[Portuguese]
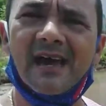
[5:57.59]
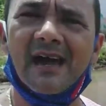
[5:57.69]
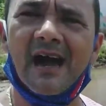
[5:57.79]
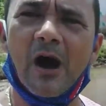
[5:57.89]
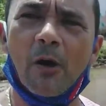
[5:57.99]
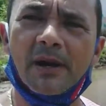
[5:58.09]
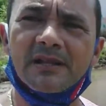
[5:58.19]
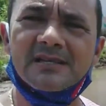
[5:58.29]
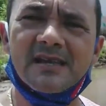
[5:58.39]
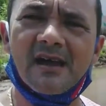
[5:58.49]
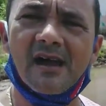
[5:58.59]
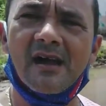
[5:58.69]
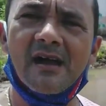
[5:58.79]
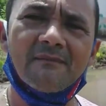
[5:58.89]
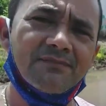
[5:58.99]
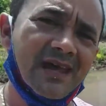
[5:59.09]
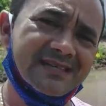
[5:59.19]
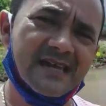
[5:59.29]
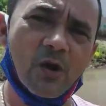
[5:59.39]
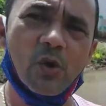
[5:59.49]
eh, a obra dessa,
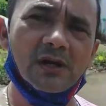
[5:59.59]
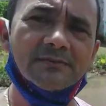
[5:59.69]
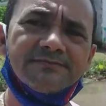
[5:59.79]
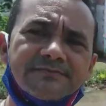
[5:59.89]
dessa rua.